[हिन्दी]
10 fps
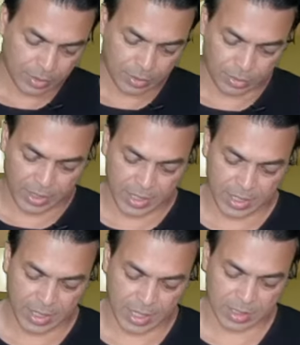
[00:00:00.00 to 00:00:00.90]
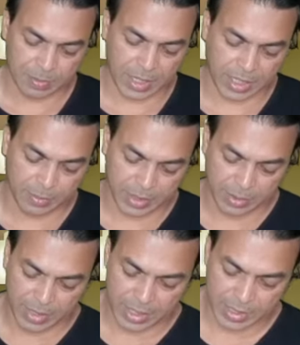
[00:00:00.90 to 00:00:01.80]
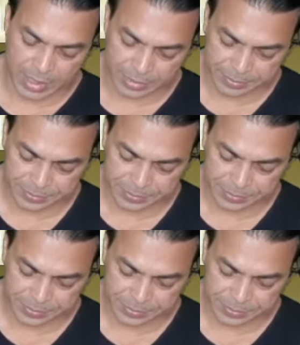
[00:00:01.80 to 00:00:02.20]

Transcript: तो एक गिलास पानी मैंने मिला दिया